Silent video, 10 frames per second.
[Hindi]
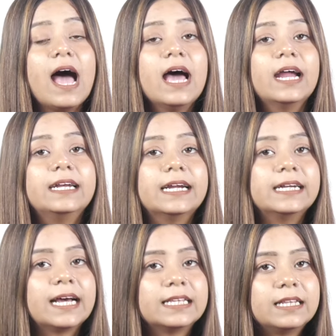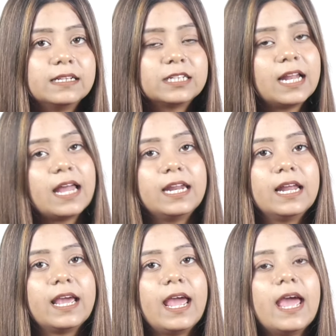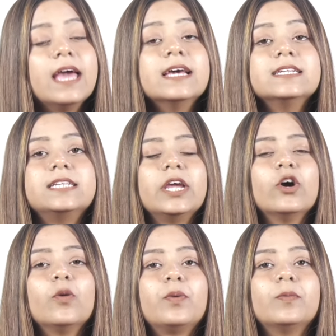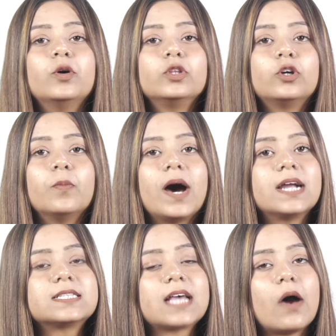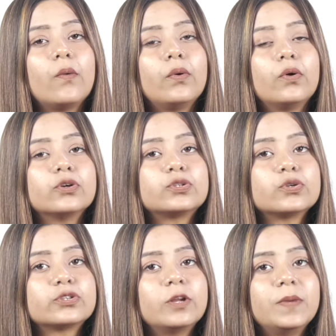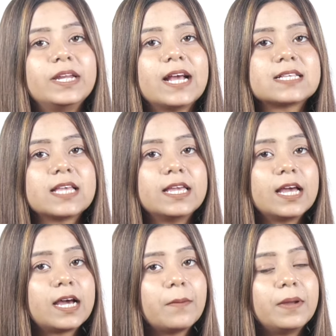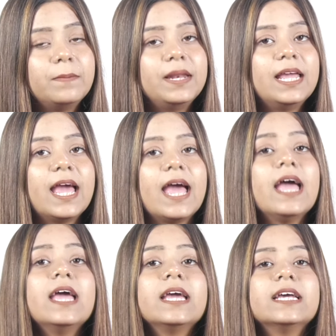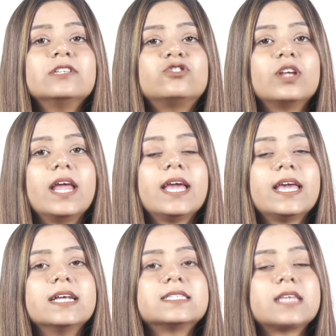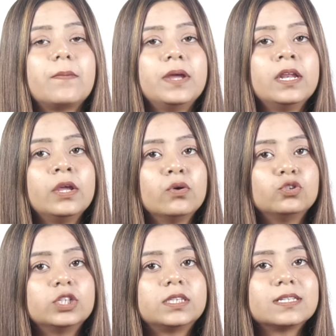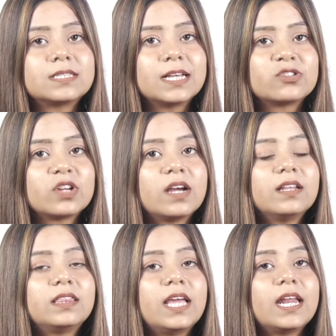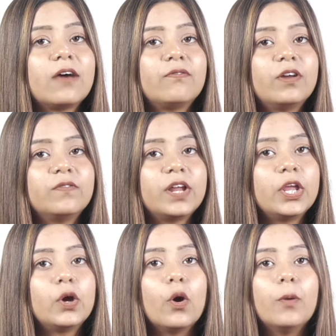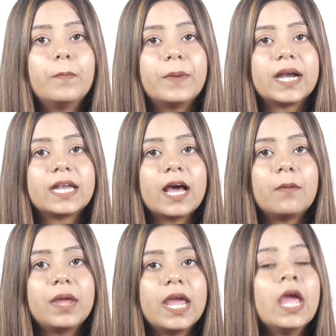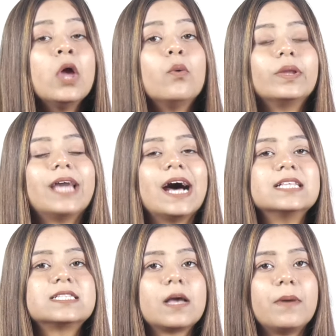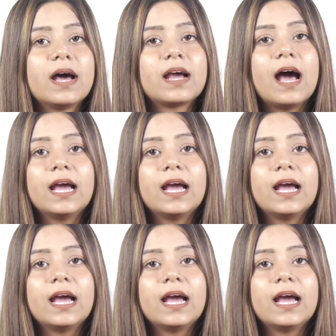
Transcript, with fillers: का का डंडा चलाने लगे हैं डीओ प्रमोद कुमार साहू को सोशल मीडिया से यह खबर मिली है कि जिले के सभी नियोजित शिक्षक 13 फरवरी को पटना में विधानसभा का